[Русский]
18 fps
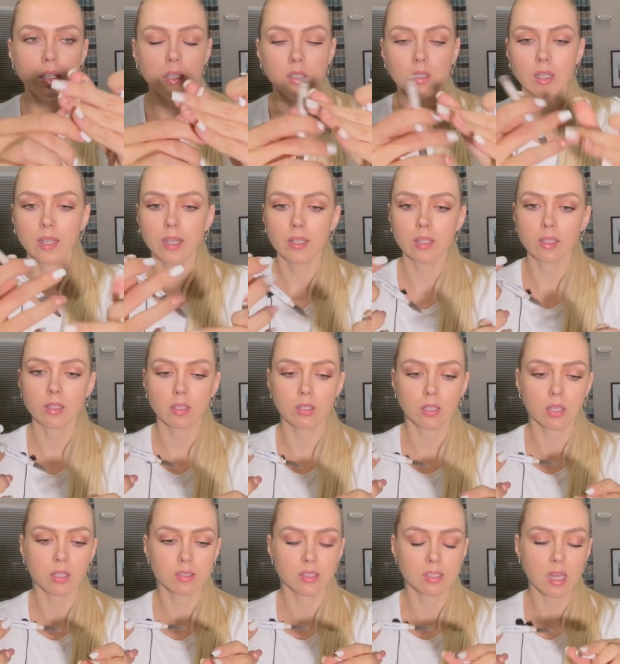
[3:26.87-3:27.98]
Этот
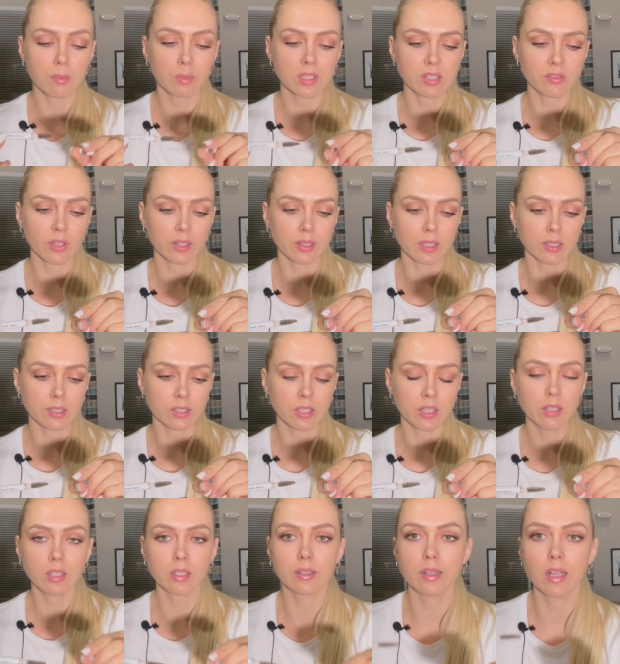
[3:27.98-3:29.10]
самый светлый
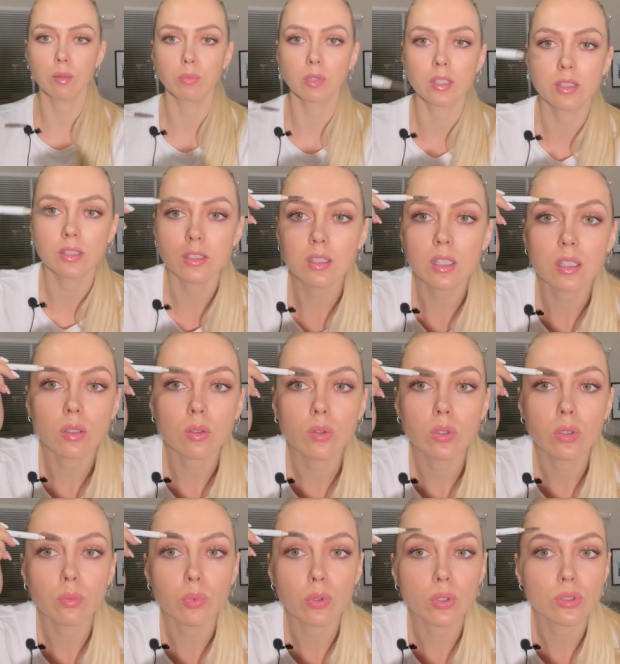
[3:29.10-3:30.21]
оттенок для блондинок,
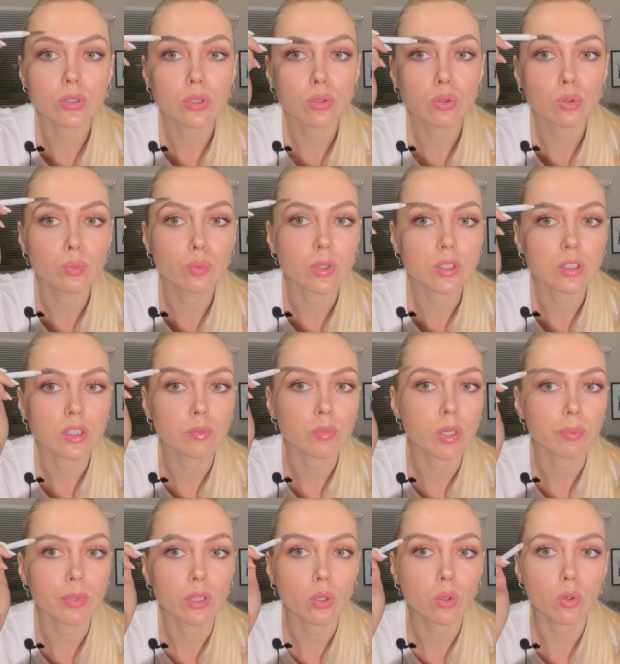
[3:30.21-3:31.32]
он просто суперски мне
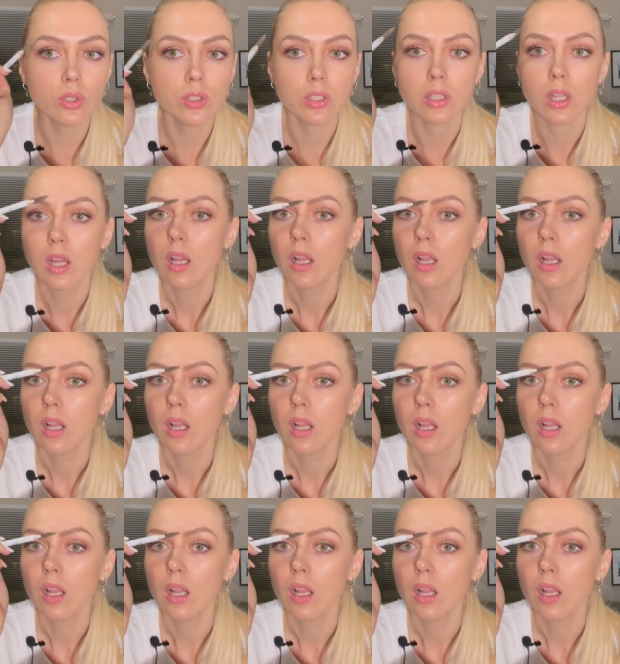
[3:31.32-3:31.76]
подходит.